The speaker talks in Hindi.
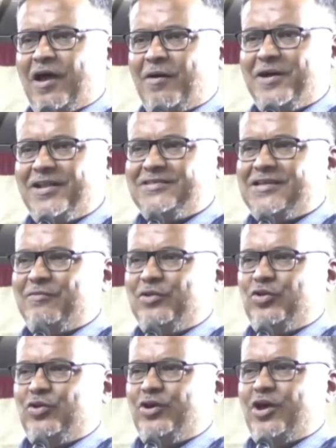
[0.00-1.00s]
हमारे सामने
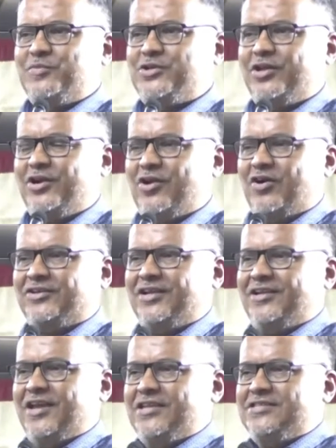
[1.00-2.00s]
तो दो ही ऑप्शन है
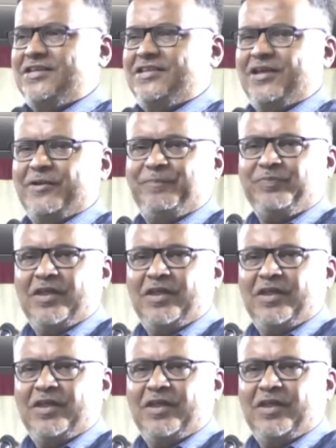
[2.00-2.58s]
डॉक्टर या इंजीनियर